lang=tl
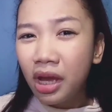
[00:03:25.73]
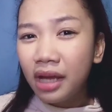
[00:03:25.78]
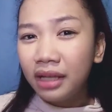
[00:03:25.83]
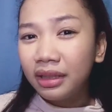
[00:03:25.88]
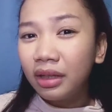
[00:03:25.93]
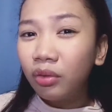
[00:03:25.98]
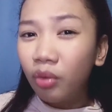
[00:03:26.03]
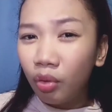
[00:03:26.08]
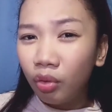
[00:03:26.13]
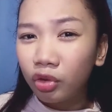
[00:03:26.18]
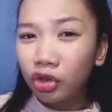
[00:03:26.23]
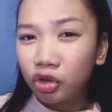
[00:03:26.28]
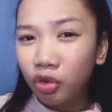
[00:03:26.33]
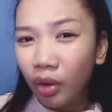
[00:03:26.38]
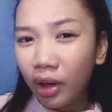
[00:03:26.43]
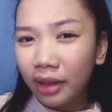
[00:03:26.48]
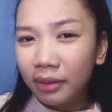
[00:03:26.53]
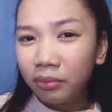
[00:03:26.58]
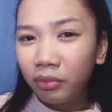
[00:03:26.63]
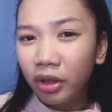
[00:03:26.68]
nagugustuhan
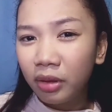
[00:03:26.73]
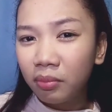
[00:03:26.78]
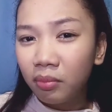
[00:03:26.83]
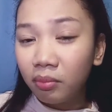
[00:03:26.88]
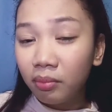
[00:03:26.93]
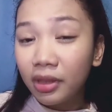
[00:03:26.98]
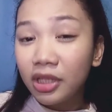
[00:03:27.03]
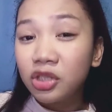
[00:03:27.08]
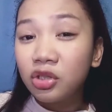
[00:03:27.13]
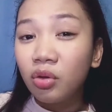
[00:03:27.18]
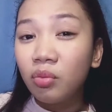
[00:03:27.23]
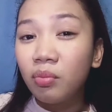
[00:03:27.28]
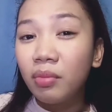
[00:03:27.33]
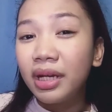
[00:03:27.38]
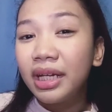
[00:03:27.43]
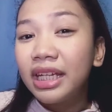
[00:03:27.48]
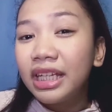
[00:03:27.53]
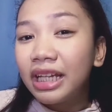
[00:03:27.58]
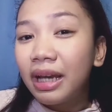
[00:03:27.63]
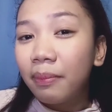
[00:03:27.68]
magugustuhan mo, eh, medyo
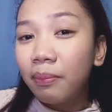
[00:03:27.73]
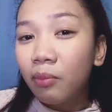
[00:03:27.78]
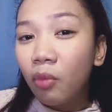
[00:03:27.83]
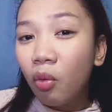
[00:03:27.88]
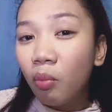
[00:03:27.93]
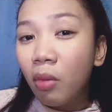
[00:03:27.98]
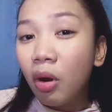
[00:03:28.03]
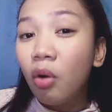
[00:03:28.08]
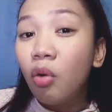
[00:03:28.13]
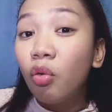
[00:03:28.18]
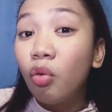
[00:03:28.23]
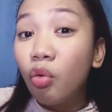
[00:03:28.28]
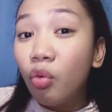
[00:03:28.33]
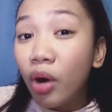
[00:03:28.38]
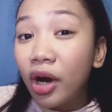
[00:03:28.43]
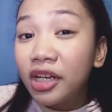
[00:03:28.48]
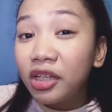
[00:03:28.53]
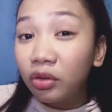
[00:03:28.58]
mahirap mong makukuha